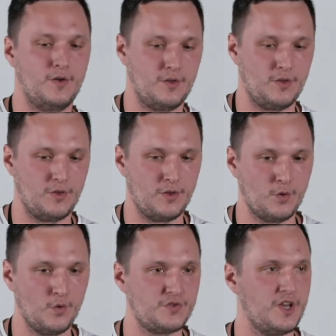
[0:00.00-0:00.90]

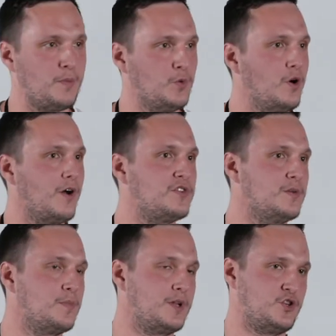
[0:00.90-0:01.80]
не у всех много, все
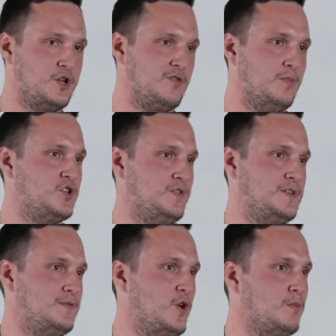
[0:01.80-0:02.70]
приложения в большинстве
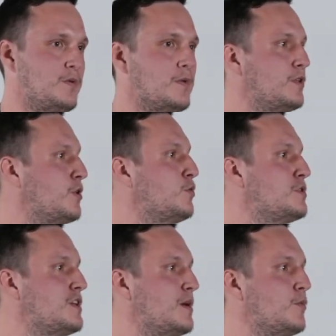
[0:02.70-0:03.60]
своем имеют одну
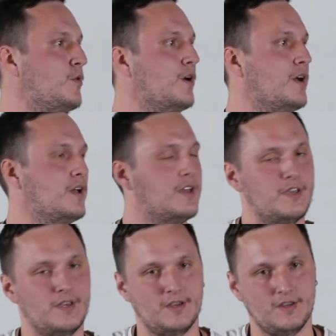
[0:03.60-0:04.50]
тему,
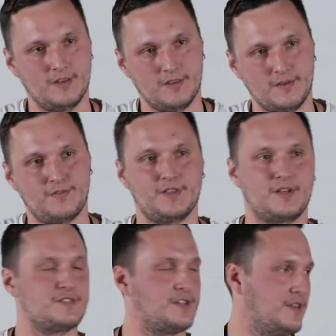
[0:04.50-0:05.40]
и не все
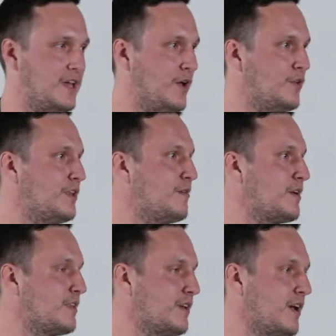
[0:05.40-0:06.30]
так страдают,
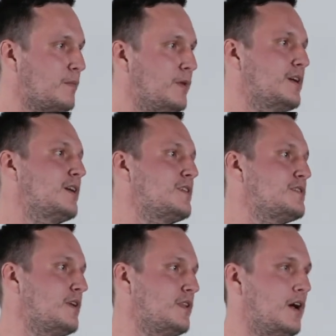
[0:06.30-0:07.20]
наверное, как мы когда-то
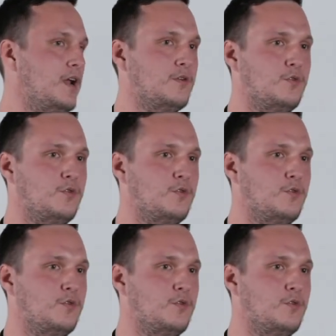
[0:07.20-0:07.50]
страдали.